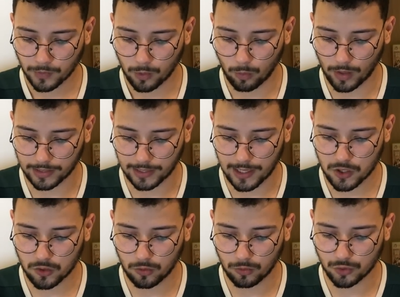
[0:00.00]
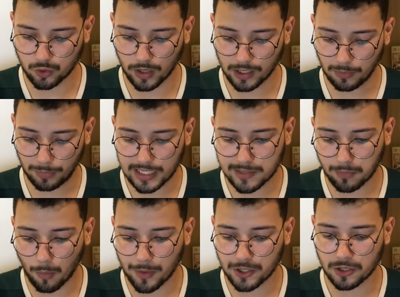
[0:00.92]
o Atlético, jogando
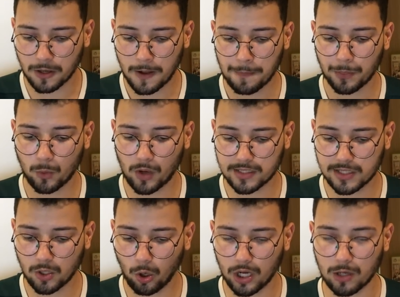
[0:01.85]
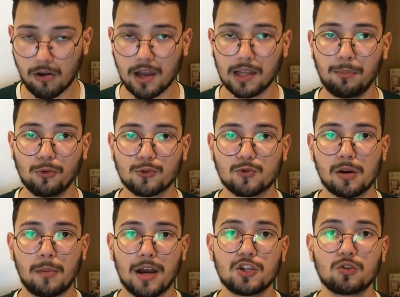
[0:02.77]
principalmente no Acioli, com aquela postura
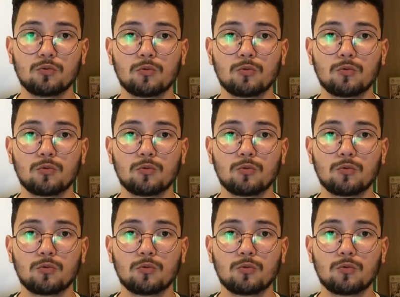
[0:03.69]
mais de um